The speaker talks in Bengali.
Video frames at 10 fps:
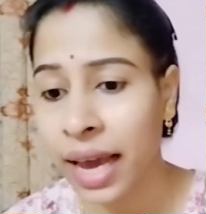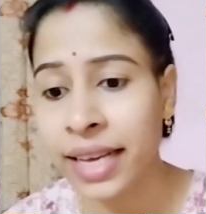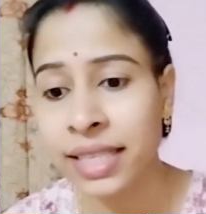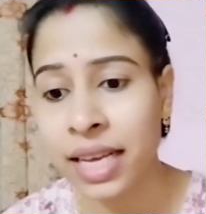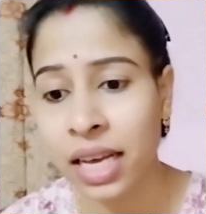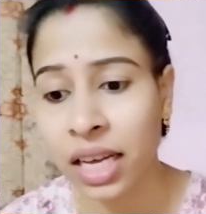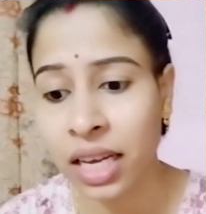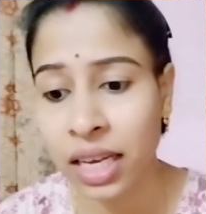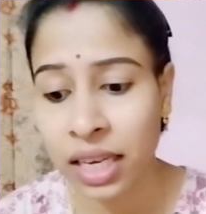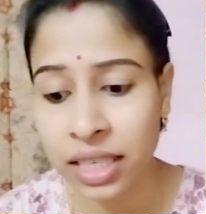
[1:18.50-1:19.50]
এই যে
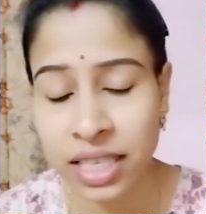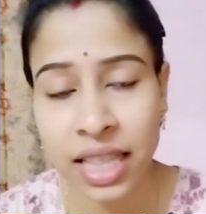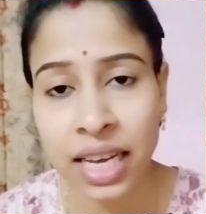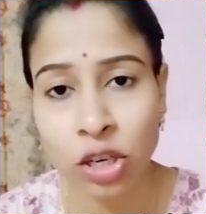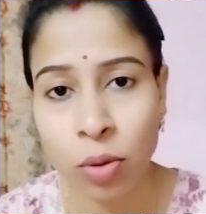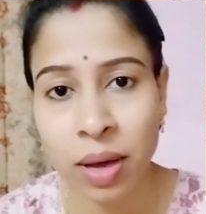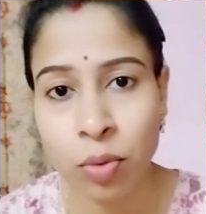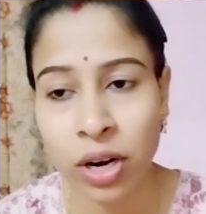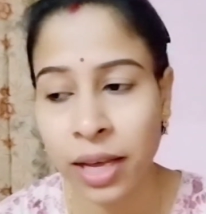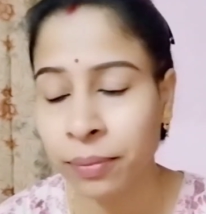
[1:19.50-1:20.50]
সীতাকে সবাই
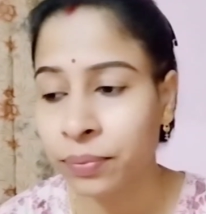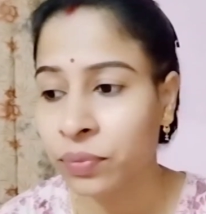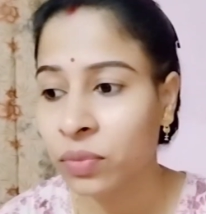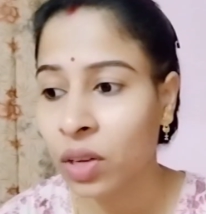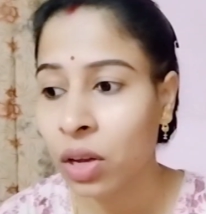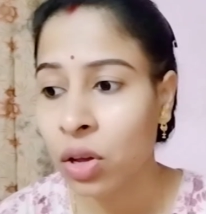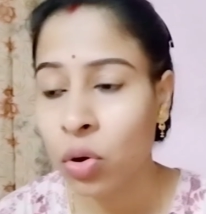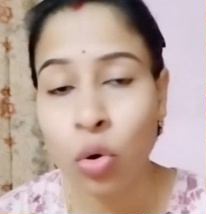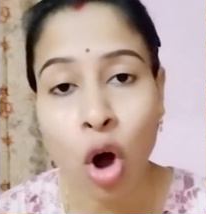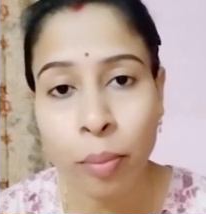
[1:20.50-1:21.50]
বলে
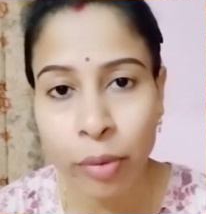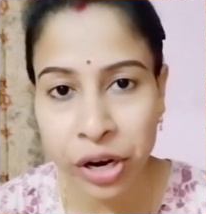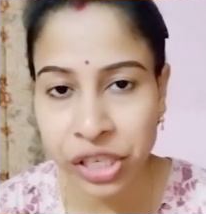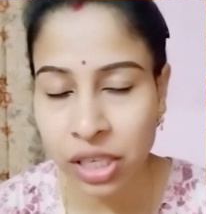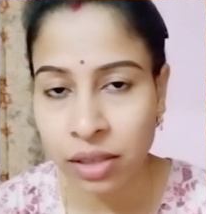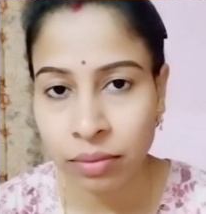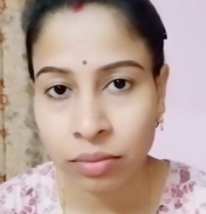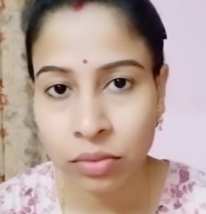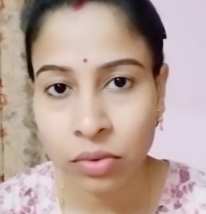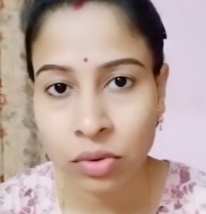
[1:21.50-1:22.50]
কম বয়সী
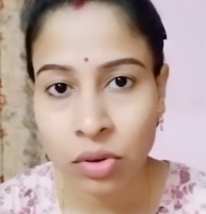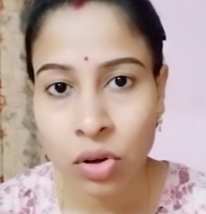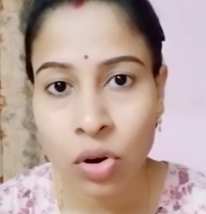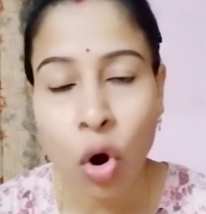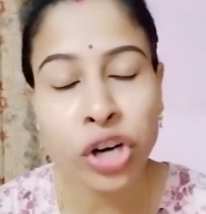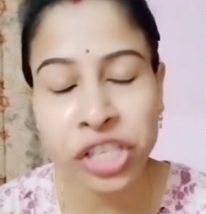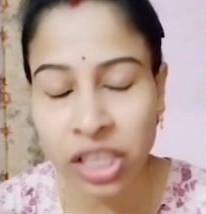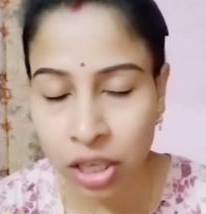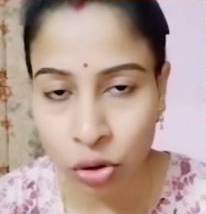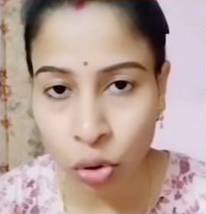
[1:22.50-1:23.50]

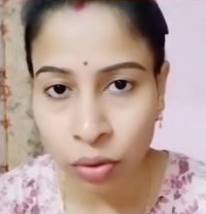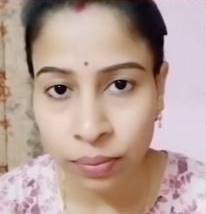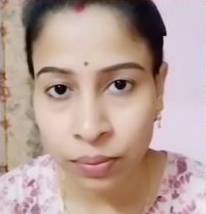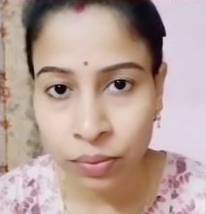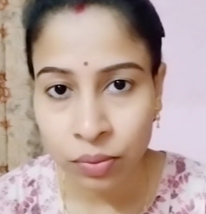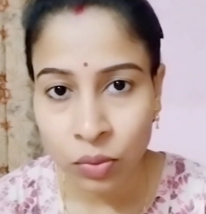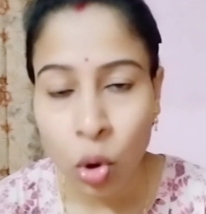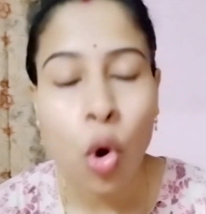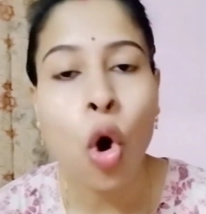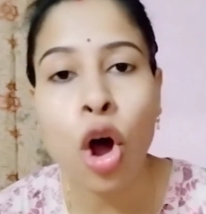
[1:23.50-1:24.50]
অশিক্ষিত
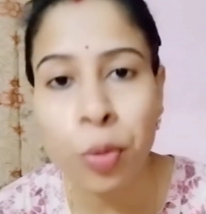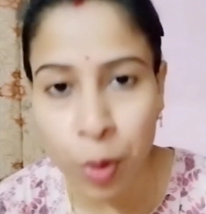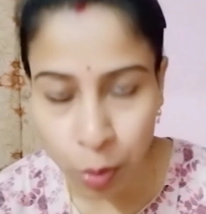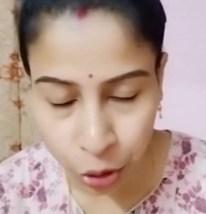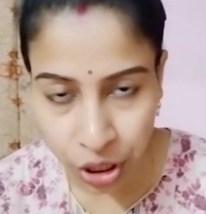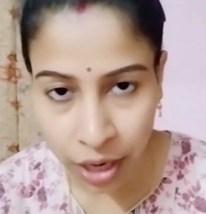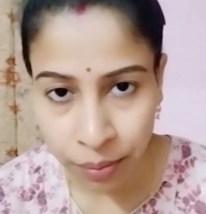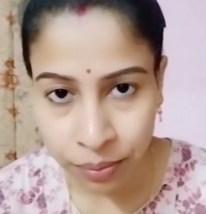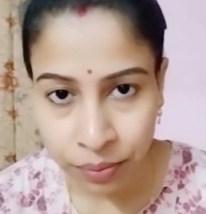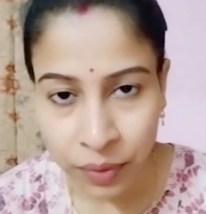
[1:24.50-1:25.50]
অল্প বোঝে
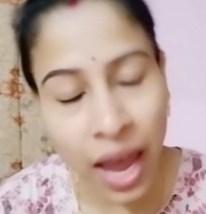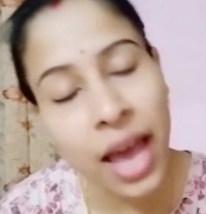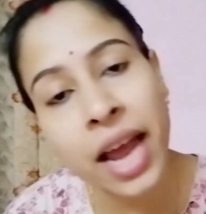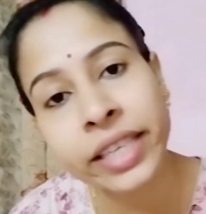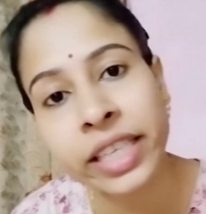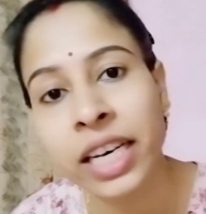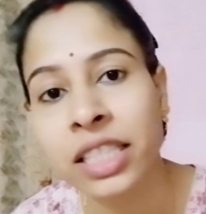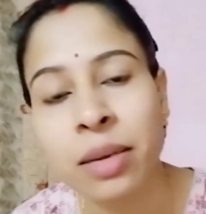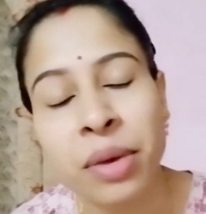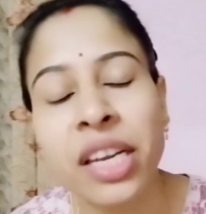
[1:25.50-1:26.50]
হ্যাঁ ঠিক
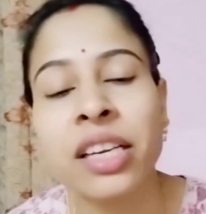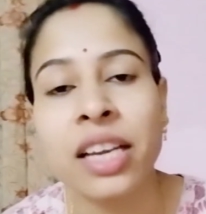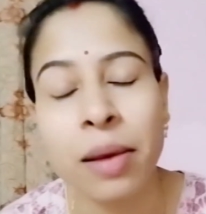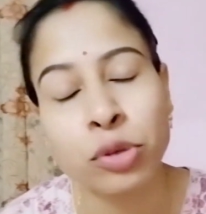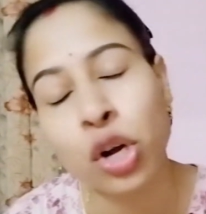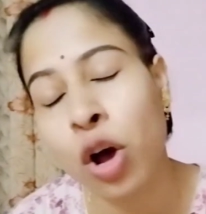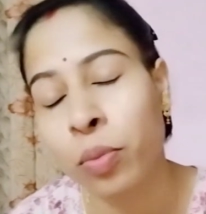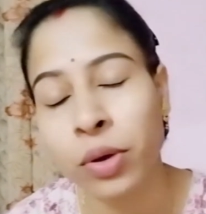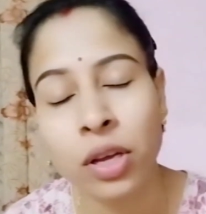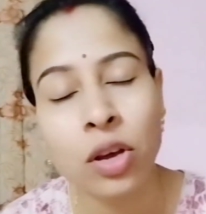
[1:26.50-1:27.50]
আছে মেনে নিলাম সব
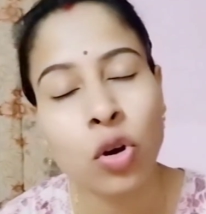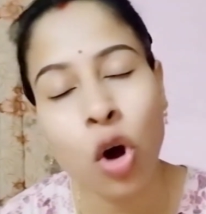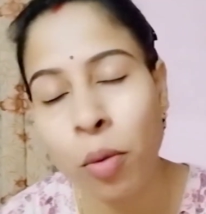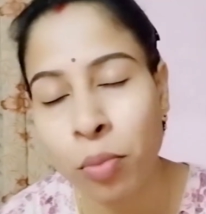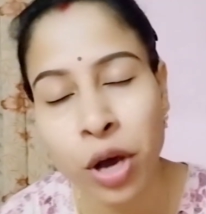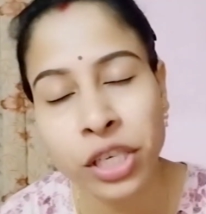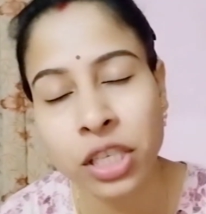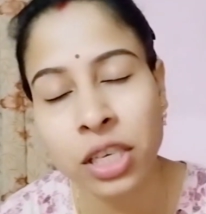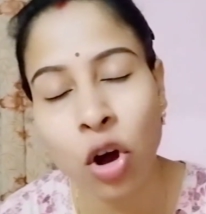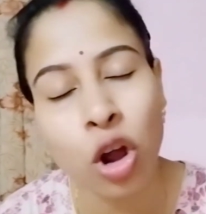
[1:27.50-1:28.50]
কম
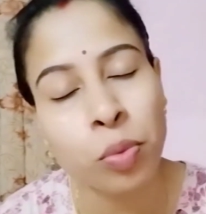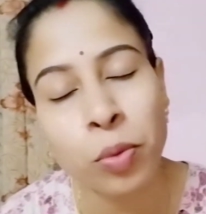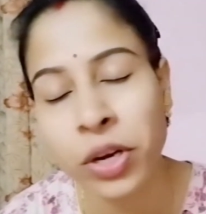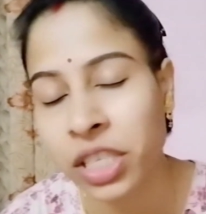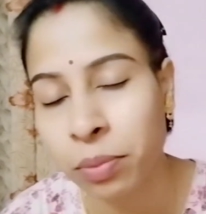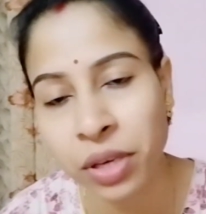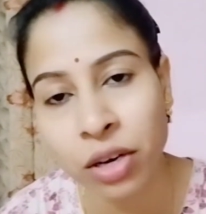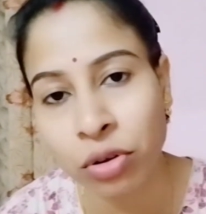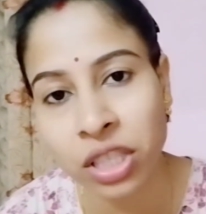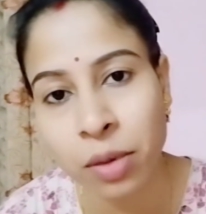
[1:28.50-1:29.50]
বয়সী অল্প বয়সে বিয়ে
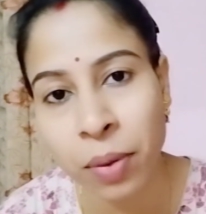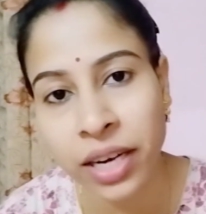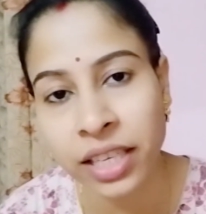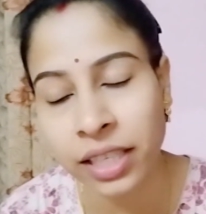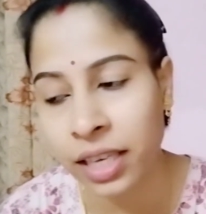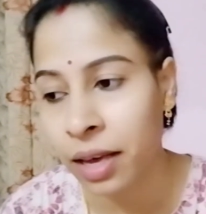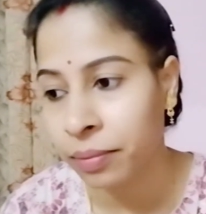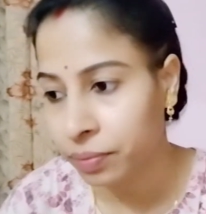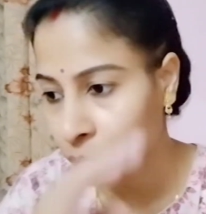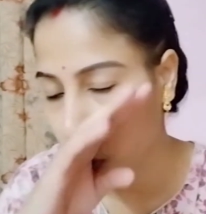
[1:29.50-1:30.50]
করেছে পালিয়ে গিয়ে
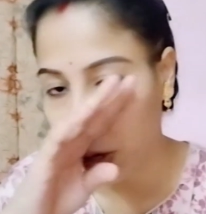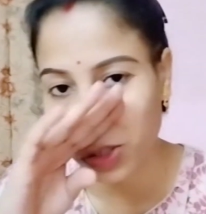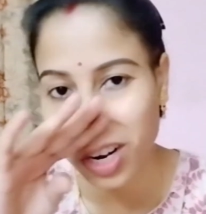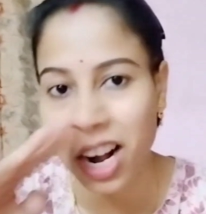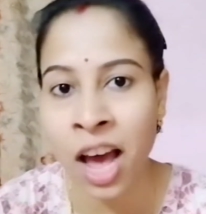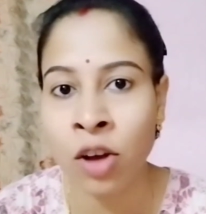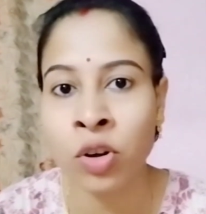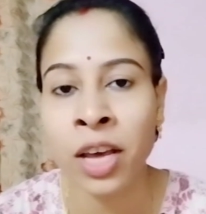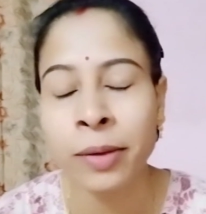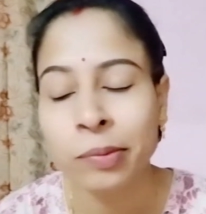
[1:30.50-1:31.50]
পড়াশোনা না করে